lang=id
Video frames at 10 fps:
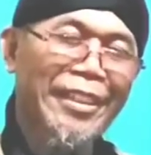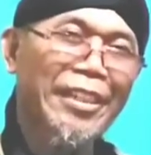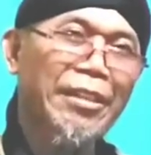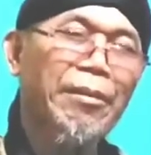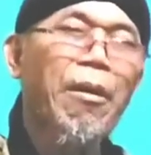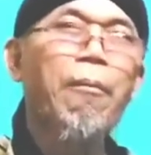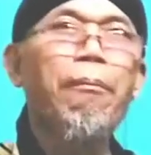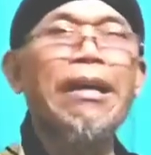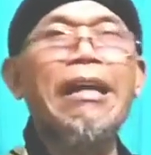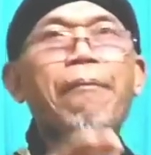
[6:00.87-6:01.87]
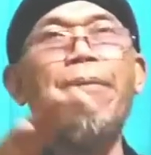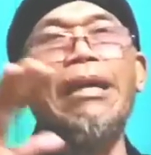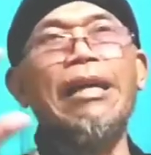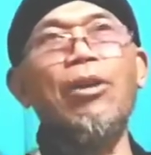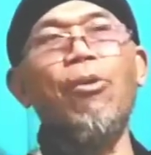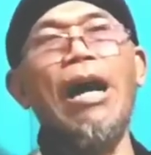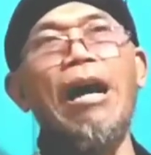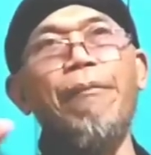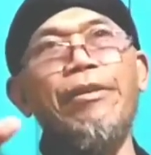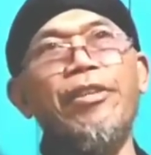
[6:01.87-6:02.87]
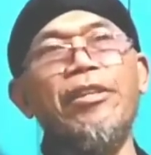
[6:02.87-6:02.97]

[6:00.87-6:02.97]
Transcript: Jadi menggambarkan Wahabi